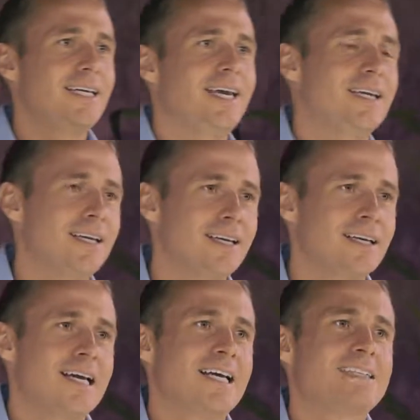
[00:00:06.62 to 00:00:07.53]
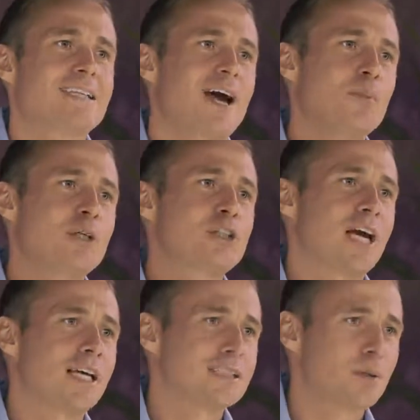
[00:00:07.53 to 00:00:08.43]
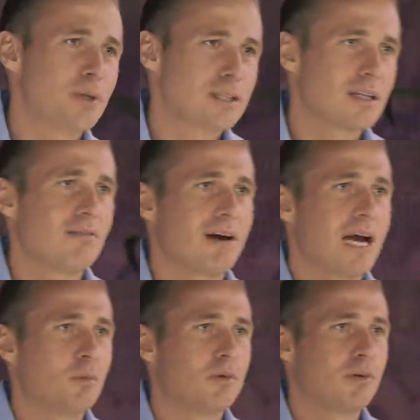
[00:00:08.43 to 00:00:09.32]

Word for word: деньги. Самый часто мне задаваемый